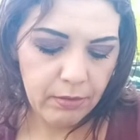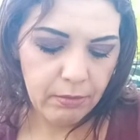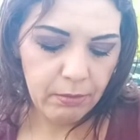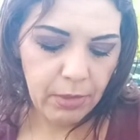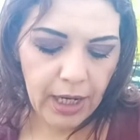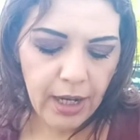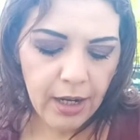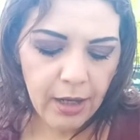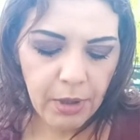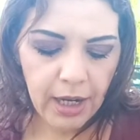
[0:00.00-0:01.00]

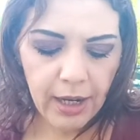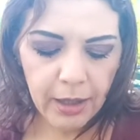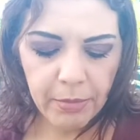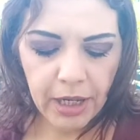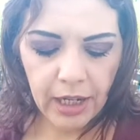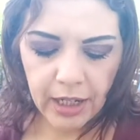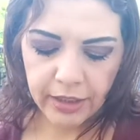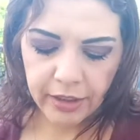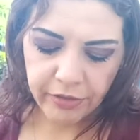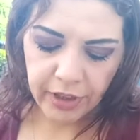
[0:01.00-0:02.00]
Bella, bella, bella,
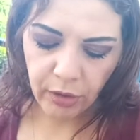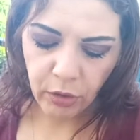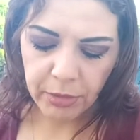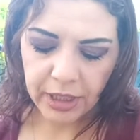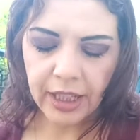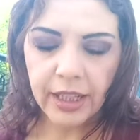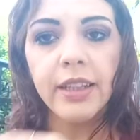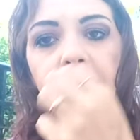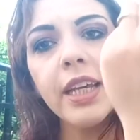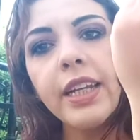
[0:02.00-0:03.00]
davvero
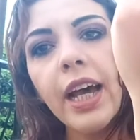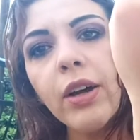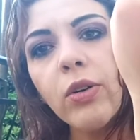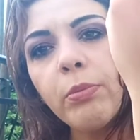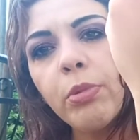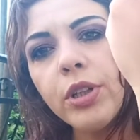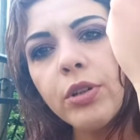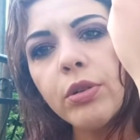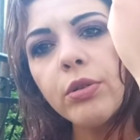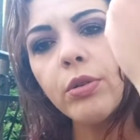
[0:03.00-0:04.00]
illuminante ed ha anche un po' di
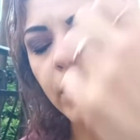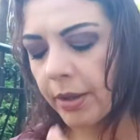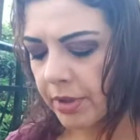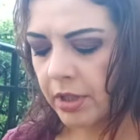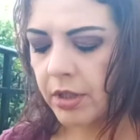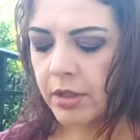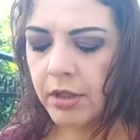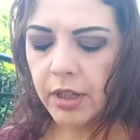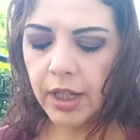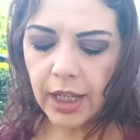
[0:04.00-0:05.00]
colore.
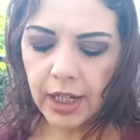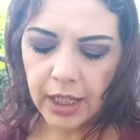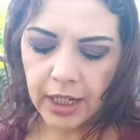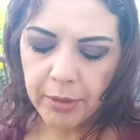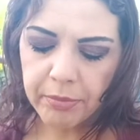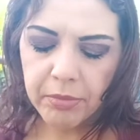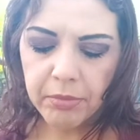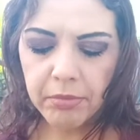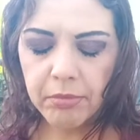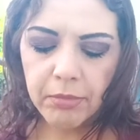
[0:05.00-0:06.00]
Carina.
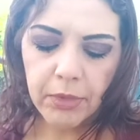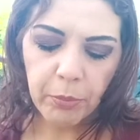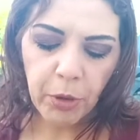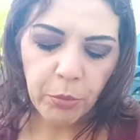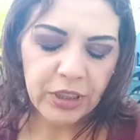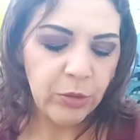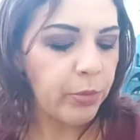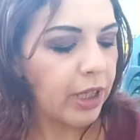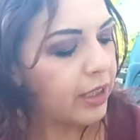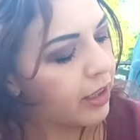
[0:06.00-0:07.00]
Mm, poi possiamo
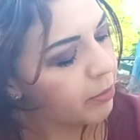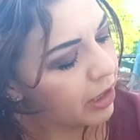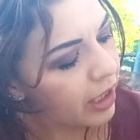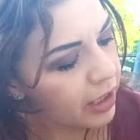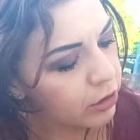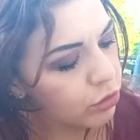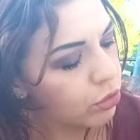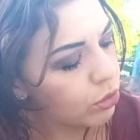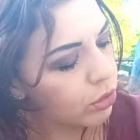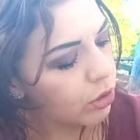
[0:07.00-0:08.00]
prendere magari
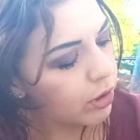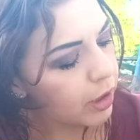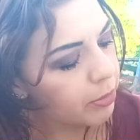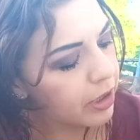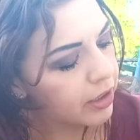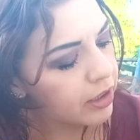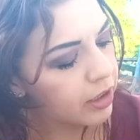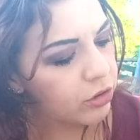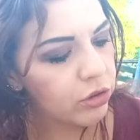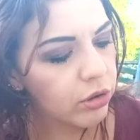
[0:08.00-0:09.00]
solo la parte
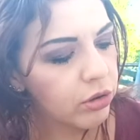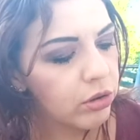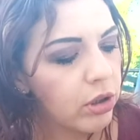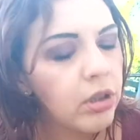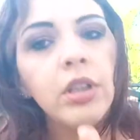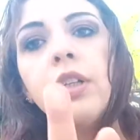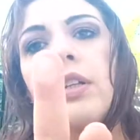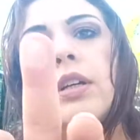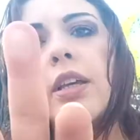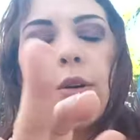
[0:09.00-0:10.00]
sotto,
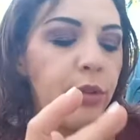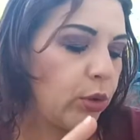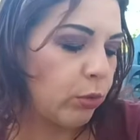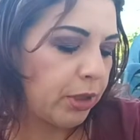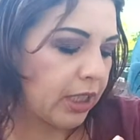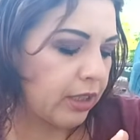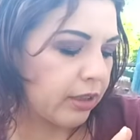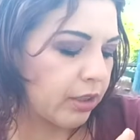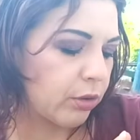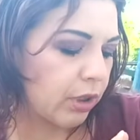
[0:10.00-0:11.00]
che è un
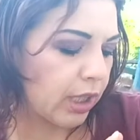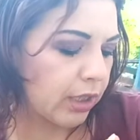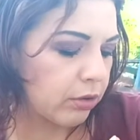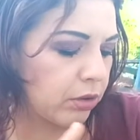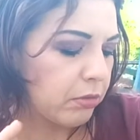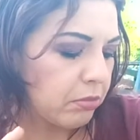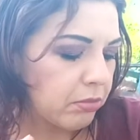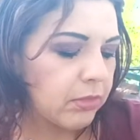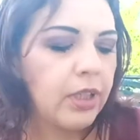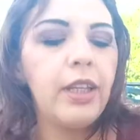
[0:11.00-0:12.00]
illuminante dorato,
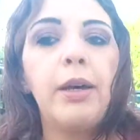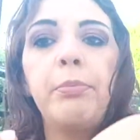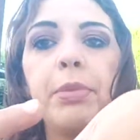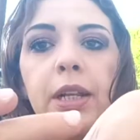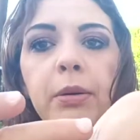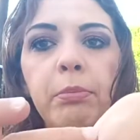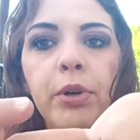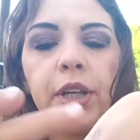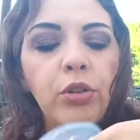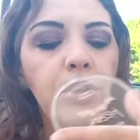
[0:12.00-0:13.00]
che dà appena un
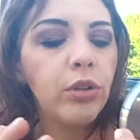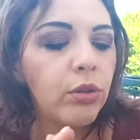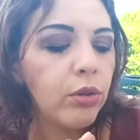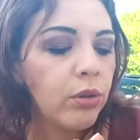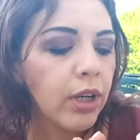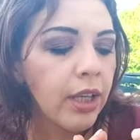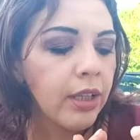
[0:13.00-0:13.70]
pochino di colore,